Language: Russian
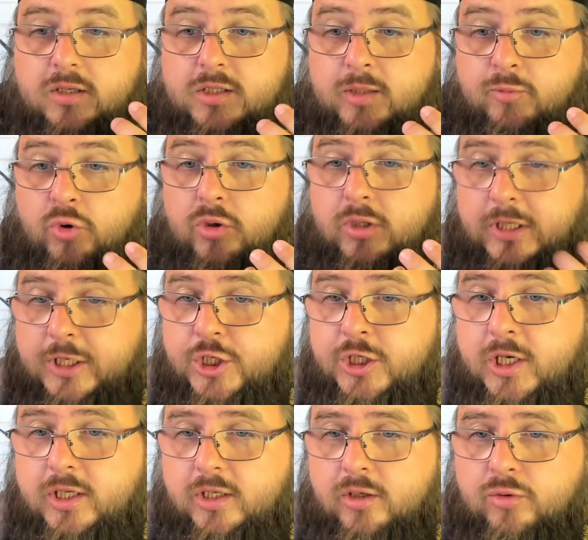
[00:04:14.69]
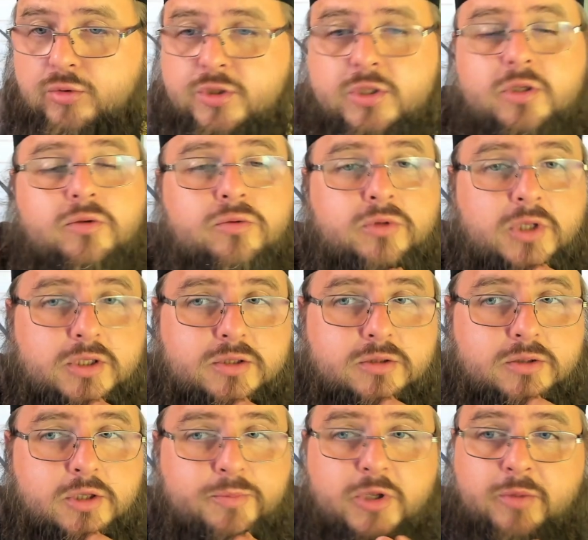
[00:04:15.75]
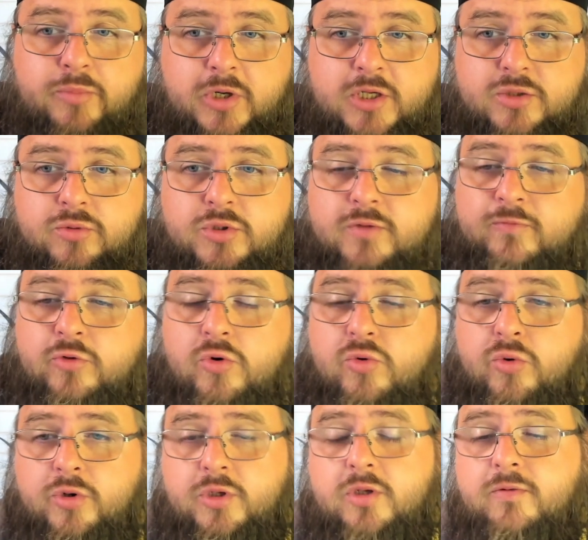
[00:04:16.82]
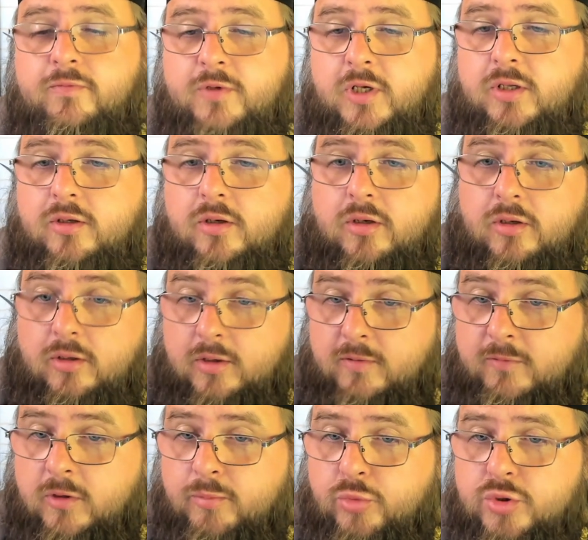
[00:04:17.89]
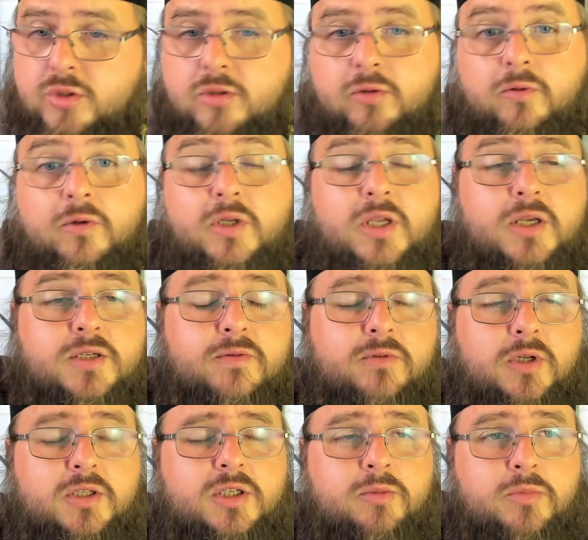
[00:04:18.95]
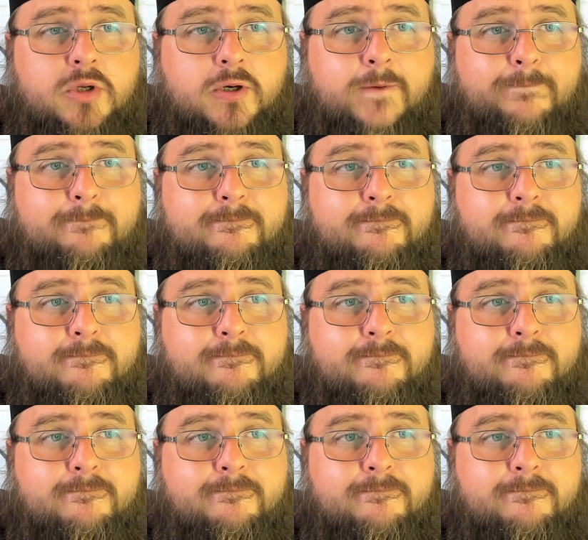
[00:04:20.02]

Само крещение Руси у нас теперь празднуется в другой день, в день э, равнопостного князя Владимира.